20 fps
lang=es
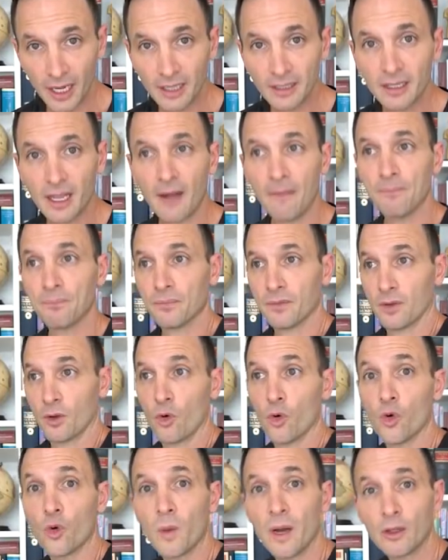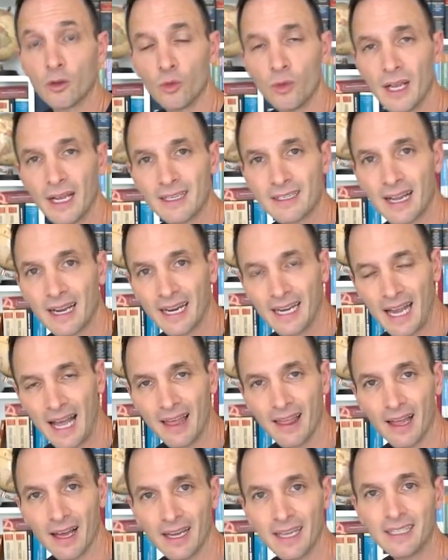esta curvatura
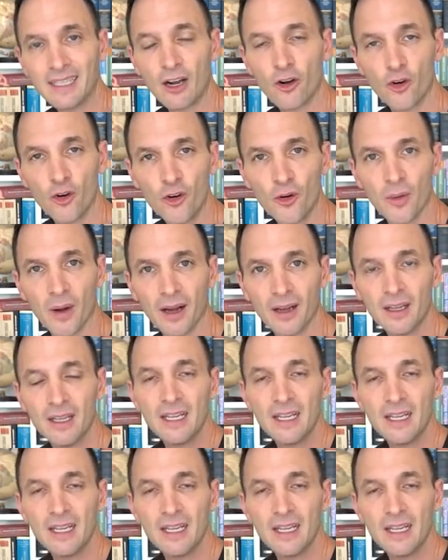exagerada, esta joroba.